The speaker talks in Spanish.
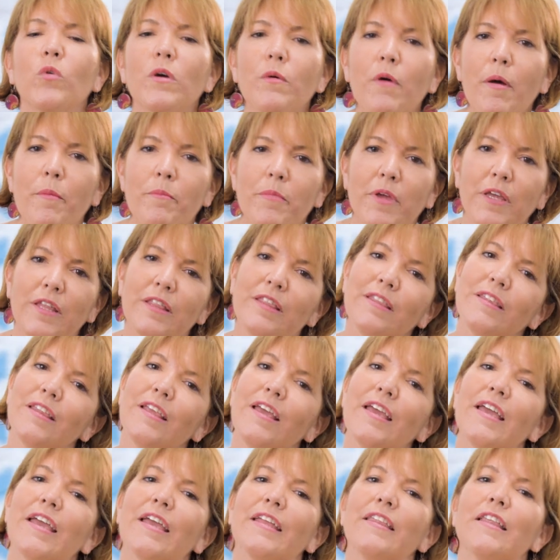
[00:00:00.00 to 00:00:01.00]

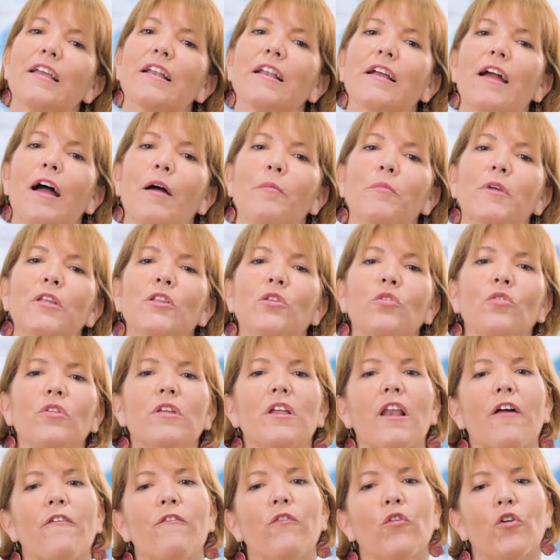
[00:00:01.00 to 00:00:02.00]
nuevamente en el camino
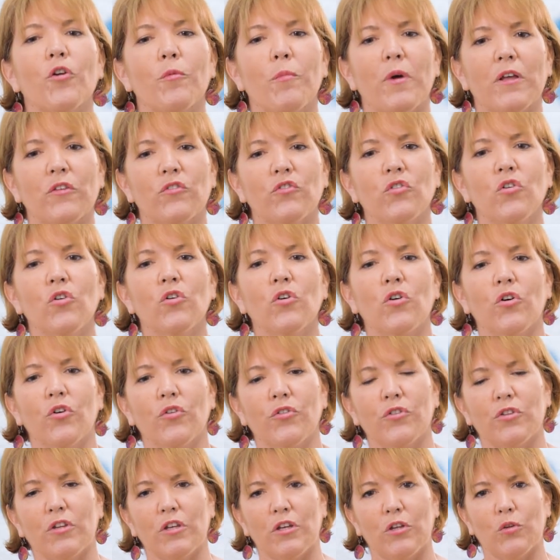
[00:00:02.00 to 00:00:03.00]
de la formación
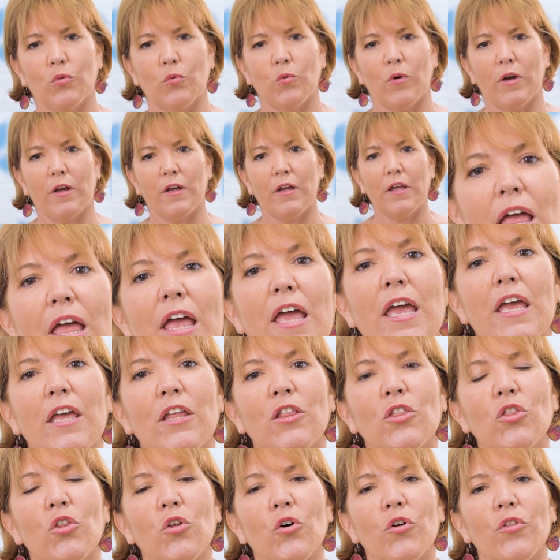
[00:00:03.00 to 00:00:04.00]
continua
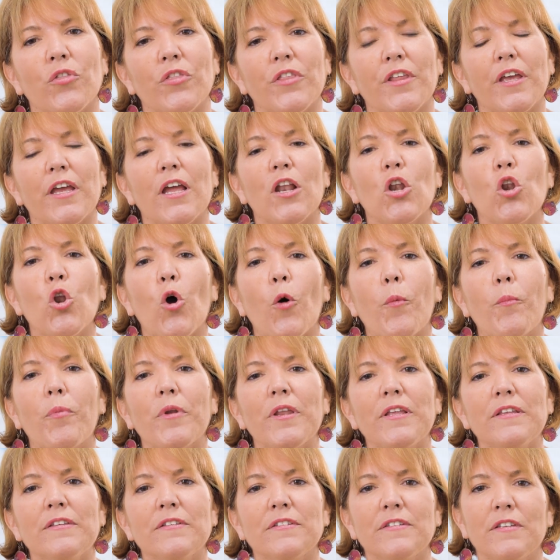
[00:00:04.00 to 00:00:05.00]
en donde los
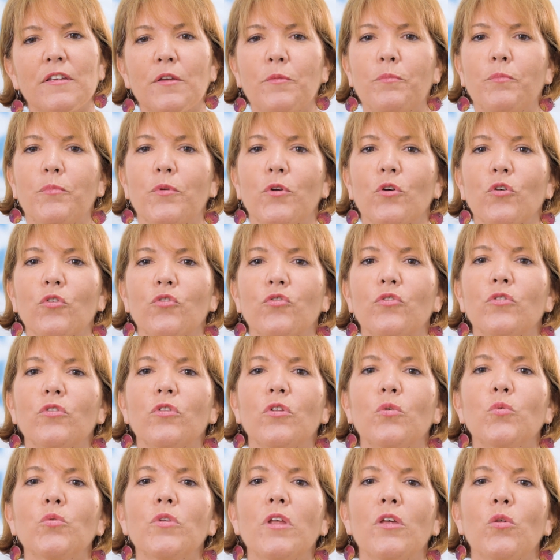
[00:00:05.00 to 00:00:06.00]
principios
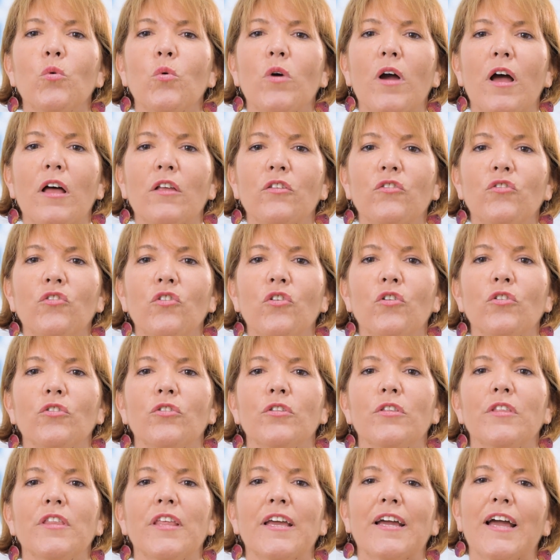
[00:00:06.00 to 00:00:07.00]
de una educación
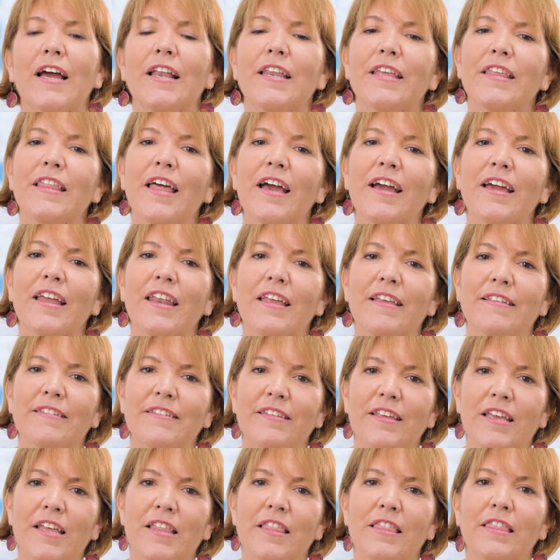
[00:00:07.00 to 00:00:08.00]
de calidad
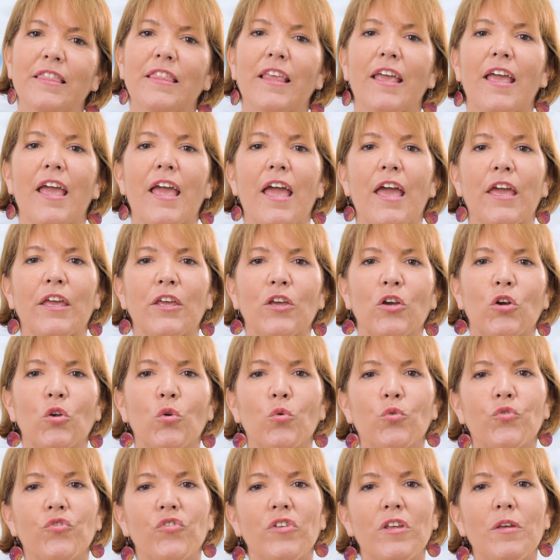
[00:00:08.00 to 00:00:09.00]
creciente e
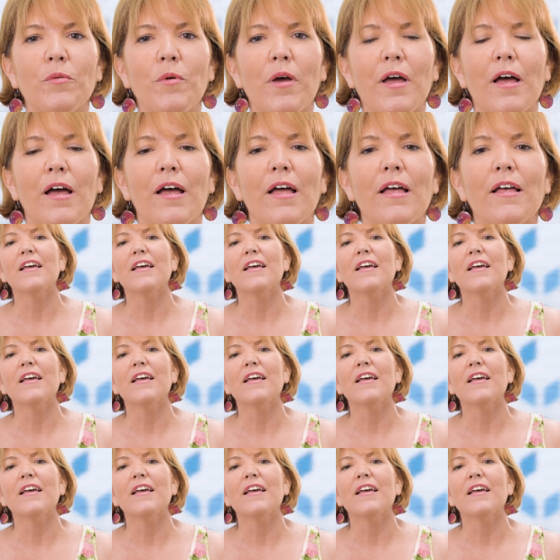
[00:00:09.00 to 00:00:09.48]
inclusiva